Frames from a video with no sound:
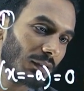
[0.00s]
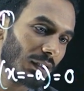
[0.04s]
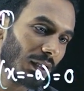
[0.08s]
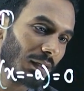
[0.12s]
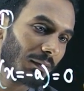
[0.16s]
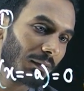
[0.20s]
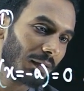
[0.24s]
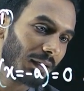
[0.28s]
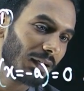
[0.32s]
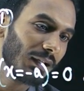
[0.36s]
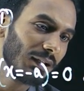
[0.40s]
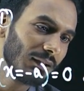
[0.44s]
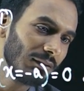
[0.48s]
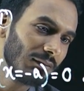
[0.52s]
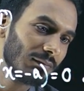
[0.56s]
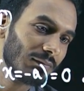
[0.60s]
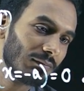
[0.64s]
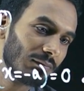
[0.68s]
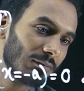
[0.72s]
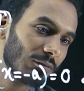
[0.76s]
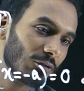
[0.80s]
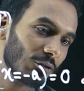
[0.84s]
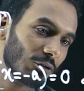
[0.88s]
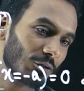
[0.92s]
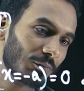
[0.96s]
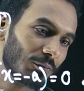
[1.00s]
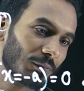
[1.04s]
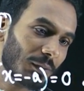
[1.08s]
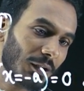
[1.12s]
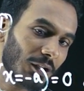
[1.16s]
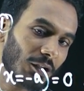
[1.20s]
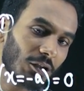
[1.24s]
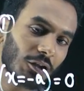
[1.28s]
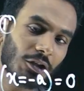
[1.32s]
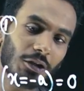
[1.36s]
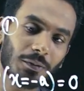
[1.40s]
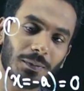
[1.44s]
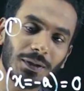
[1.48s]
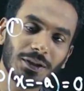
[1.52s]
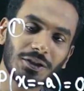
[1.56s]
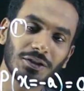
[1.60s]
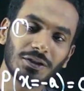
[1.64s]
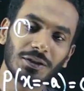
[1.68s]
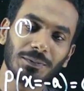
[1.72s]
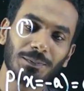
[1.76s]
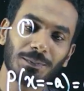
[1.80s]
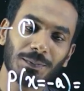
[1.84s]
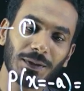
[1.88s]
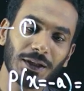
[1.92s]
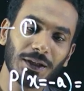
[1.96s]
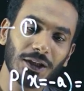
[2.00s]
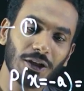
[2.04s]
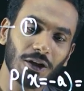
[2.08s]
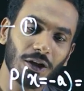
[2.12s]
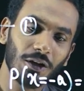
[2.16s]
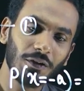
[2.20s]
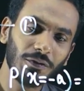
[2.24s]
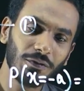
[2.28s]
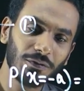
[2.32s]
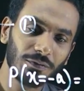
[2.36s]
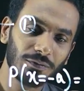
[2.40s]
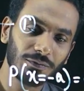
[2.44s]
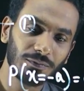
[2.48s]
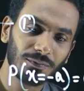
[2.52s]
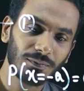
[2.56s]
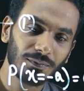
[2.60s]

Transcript: তার মানে উৎপাদক হবে যদি পি অফ